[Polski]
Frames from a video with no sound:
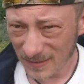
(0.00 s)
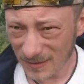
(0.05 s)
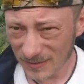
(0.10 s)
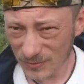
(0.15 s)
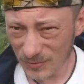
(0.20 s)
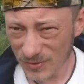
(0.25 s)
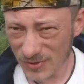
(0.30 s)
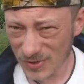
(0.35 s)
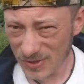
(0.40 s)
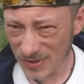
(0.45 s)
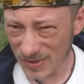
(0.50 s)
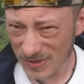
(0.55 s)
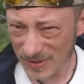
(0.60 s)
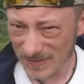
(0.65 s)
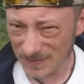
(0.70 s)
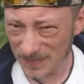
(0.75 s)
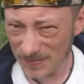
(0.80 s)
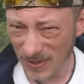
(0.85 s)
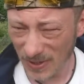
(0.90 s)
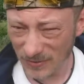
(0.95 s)
Otóż
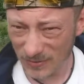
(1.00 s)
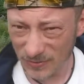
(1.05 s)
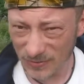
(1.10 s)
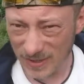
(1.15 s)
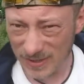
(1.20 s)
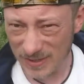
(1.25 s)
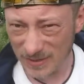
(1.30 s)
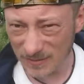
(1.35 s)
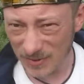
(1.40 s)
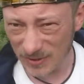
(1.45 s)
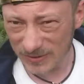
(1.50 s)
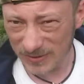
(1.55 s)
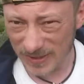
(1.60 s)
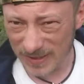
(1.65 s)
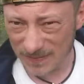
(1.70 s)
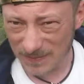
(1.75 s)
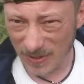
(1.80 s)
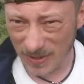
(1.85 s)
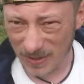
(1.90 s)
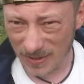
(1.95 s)
z piątku na
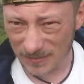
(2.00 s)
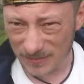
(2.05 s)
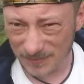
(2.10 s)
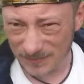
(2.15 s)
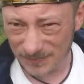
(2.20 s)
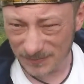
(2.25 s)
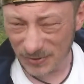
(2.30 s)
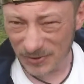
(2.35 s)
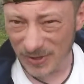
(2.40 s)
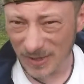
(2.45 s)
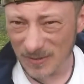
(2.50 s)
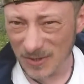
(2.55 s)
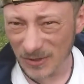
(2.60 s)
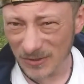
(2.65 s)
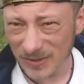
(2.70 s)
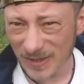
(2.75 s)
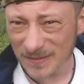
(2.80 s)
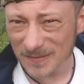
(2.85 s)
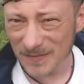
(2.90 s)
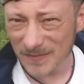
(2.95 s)
sobotę spałem pod
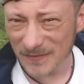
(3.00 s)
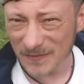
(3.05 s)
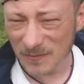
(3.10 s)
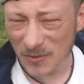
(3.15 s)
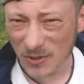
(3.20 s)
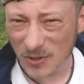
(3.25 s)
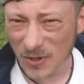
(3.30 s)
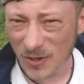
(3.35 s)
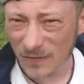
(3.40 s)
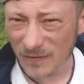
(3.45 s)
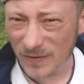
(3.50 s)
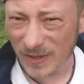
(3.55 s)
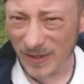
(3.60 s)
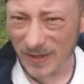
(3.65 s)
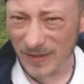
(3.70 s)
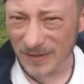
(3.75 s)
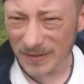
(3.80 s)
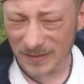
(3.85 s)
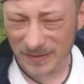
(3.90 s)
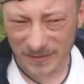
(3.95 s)
namiotem w
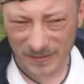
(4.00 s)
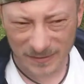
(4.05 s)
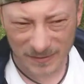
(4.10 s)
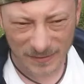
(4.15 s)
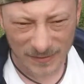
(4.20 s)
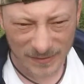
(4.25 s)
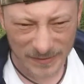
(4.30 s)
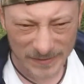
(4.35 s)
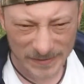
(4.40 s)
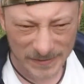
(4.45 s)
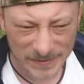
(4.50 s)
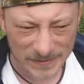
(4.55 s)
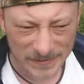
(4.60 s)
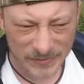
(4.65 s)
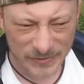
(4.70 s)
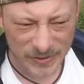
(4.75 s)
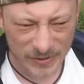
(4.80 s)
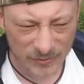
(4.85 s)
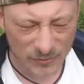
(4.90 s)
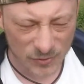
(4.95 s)
Borkowie.
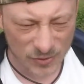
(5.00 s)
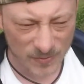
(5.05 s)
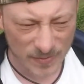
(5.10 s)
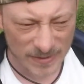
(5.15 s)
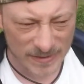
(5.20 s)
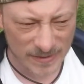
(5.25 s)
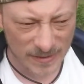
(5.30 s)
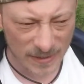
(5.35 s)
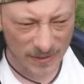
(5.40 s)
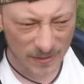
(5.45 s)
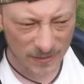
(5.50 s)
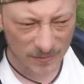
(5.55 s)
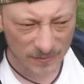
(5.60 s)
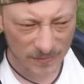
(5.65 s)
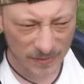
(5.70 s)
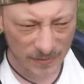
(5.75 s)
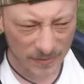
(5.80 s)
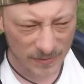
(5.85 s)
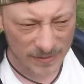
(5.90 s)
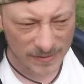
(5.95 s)
Ci, którzy mnie znają,
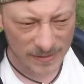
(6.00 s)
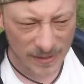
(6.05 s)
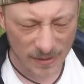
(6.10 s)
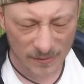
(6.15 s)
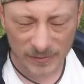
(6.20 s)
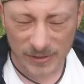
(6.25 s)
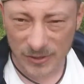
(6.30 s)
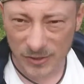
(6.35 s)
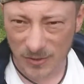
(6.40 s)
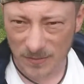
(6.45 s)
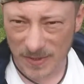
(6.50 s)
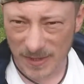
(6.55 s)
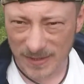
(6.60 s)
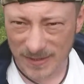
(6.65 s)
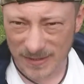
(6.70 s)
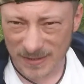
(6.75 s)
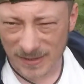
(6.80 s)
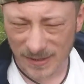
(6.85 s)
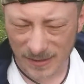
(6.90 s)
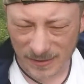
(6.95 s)
znają też to
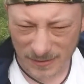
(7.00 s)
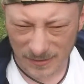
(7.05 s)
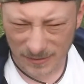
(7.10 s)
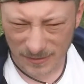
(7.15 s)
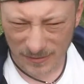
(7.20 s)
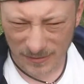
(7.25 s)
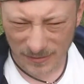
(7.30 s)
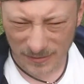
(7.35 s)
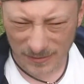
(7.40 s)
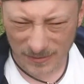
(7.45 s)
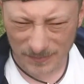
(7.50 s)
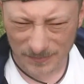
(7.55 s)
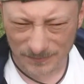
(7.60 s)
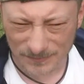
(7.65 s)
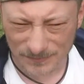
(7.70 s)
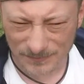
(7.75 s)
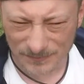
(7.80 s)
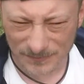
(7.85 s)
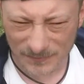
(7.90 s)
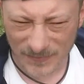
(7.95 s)
miejsce i
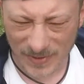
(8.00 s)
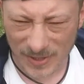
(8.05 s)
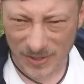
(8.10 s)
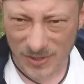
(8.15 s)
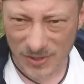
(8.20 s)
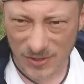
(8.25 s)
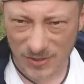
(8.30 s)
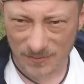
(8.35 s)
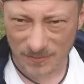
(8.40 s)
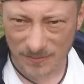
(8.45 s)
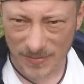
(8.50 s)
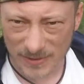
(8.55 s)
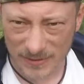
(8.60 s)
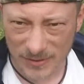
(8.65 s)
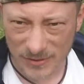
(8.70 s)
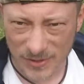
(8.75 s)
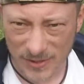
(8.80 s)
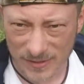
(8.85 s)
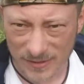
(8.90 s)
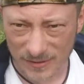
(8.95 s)
też
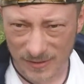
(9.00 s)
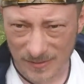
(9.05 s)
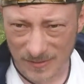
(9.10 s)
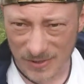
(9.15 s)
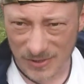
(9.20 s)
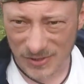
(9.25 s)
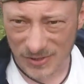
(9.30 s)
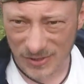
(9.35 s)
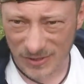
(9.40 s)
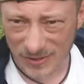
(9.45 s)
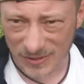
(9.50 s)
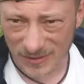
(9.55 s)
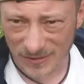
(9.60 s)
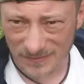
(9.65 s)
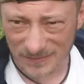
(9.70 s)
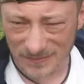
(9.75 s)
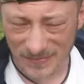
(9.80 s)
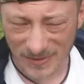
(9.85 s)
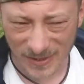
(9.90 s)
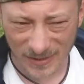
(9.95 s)
bardzo często tam jeździli
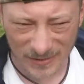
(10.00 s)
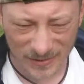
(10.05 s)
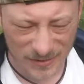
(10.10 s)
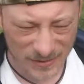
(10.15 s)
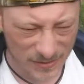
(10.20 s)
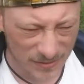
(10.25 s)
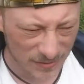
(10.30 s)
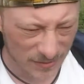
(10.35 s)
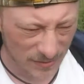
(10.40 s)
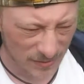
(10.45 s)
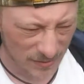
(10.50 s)
kiedyś.